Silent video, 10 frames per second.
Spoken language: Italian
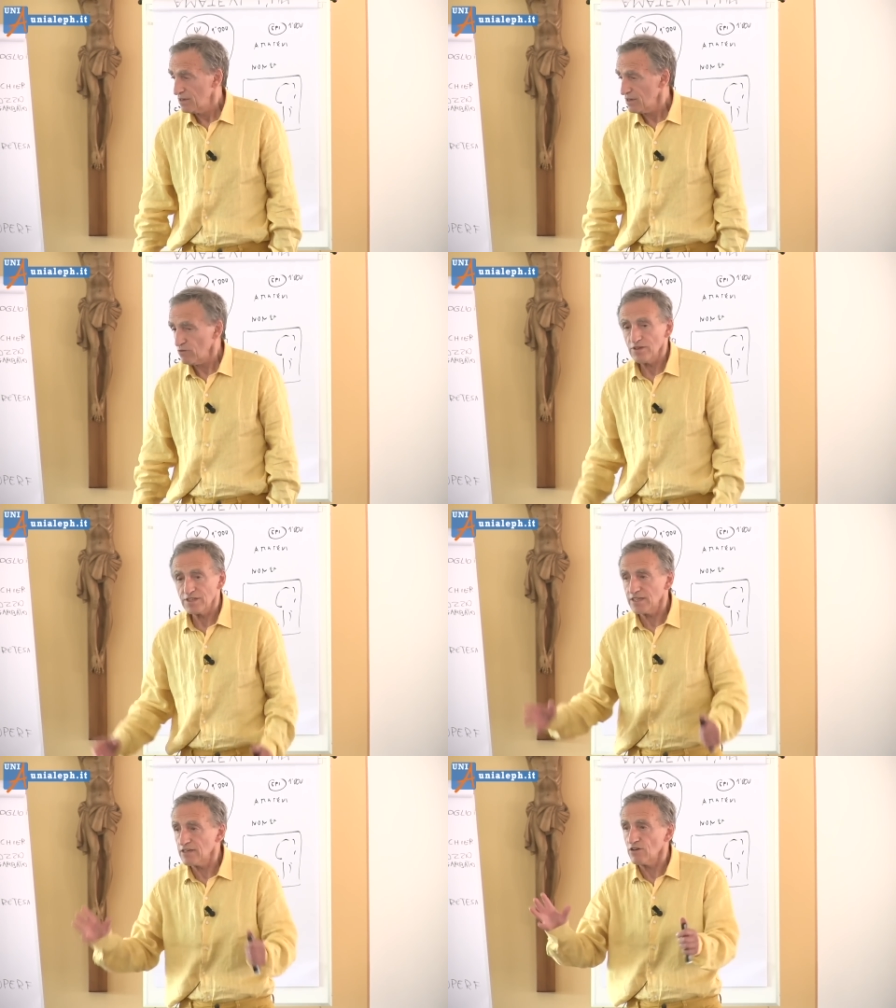
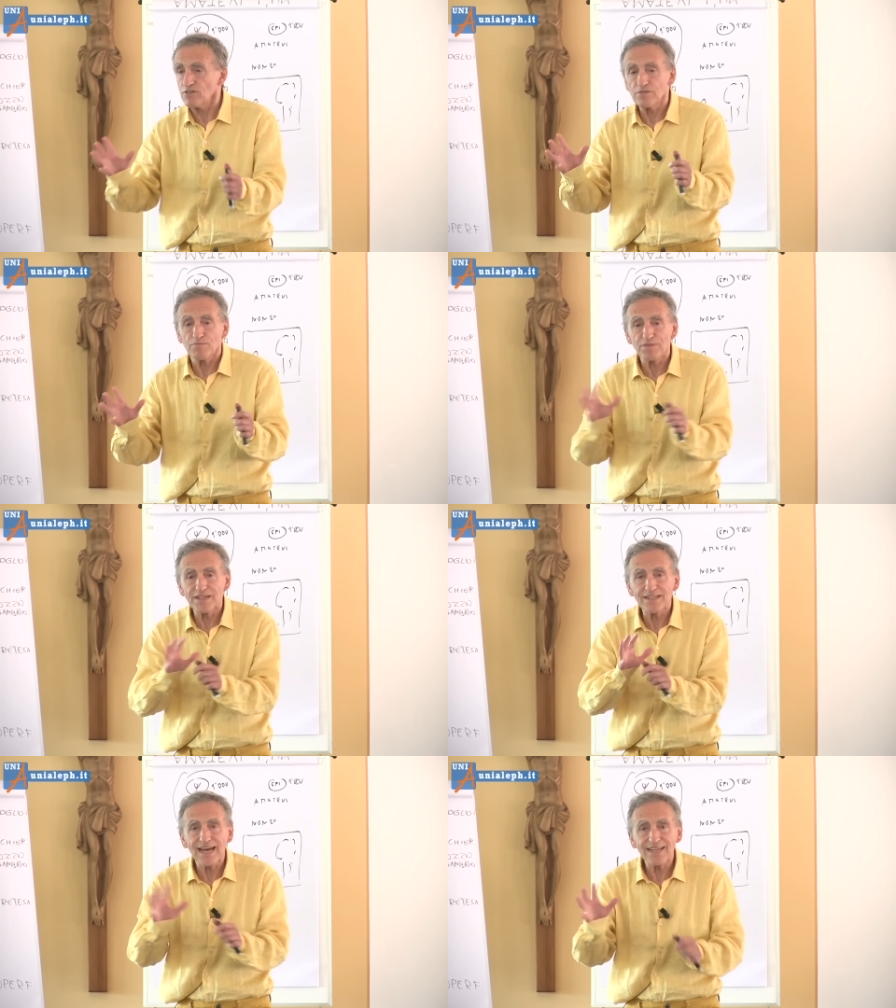Queste cose
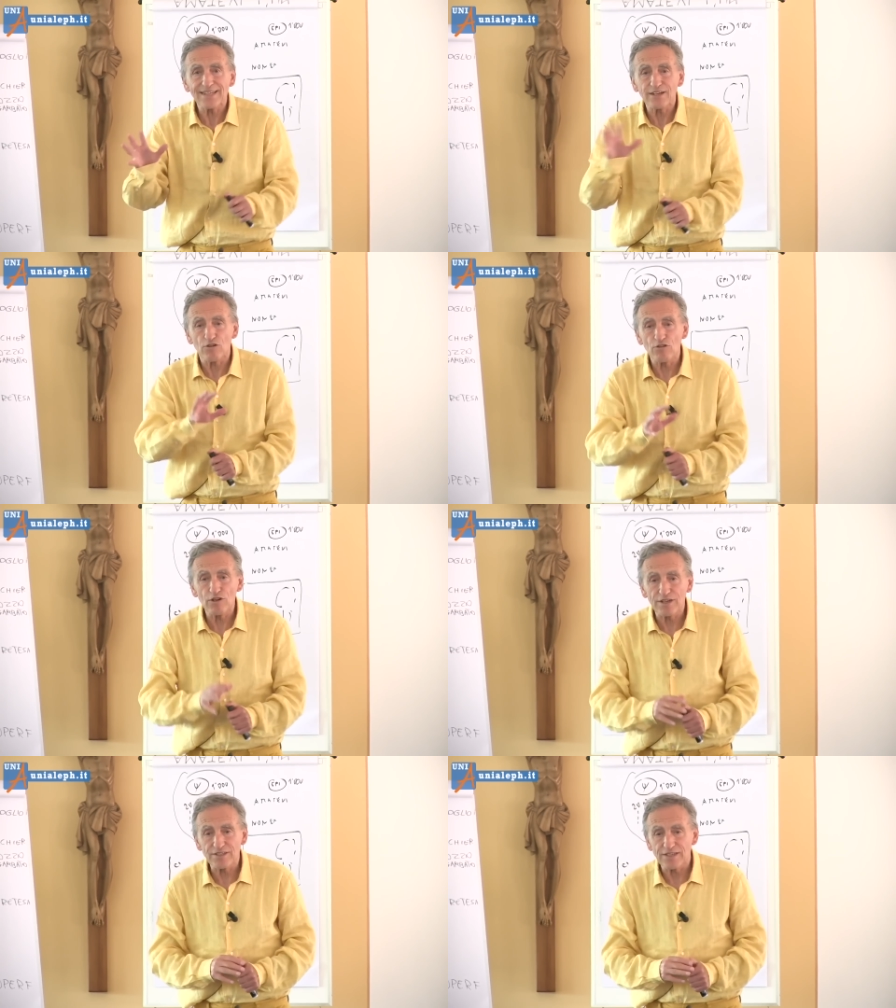impridate col
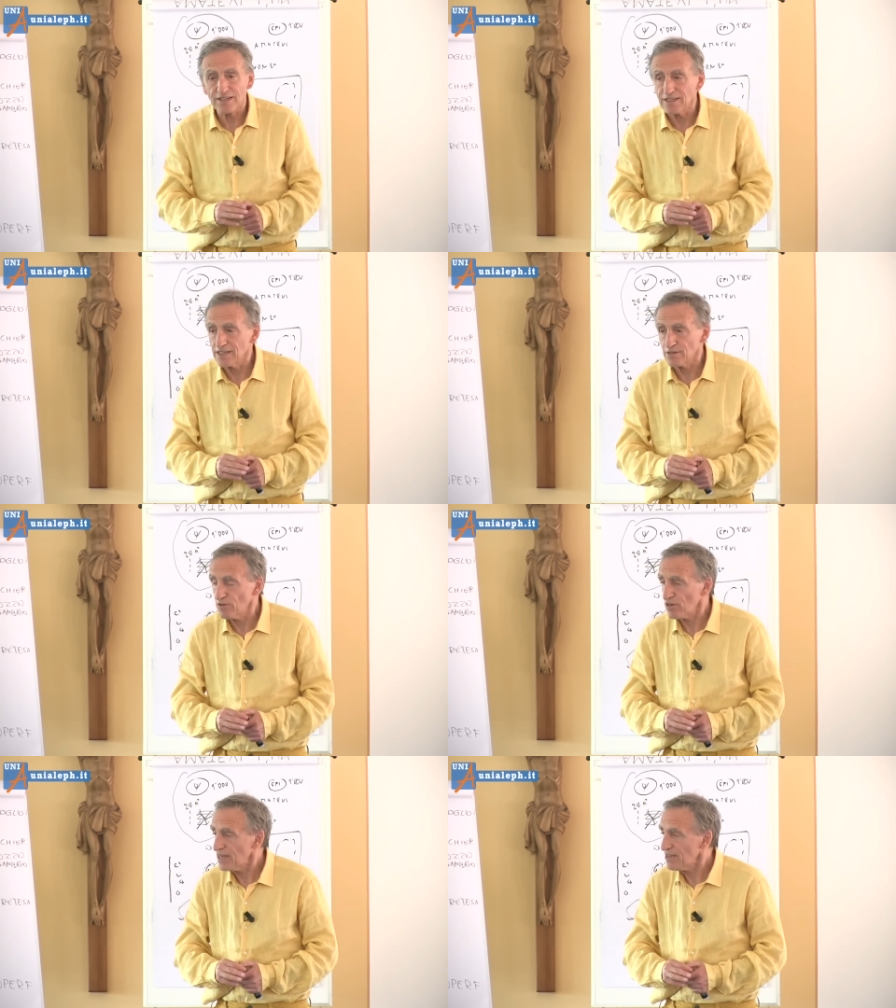
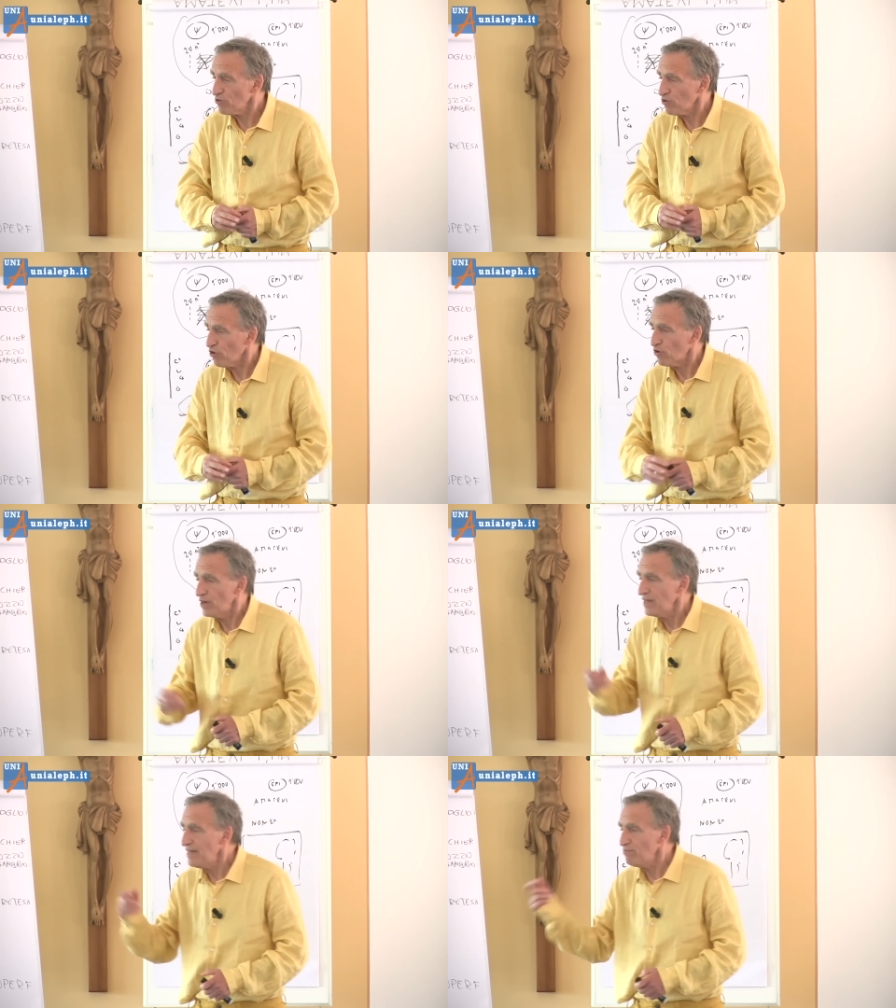cristianesimo rendono
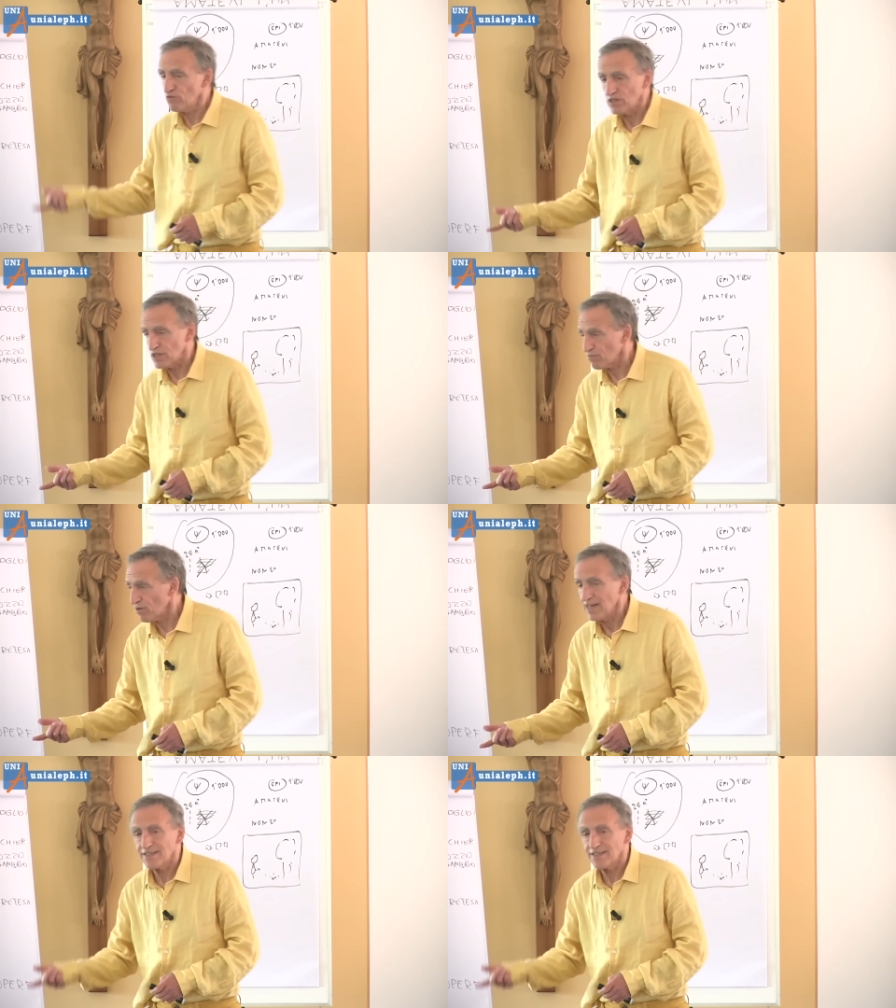il buddismo e il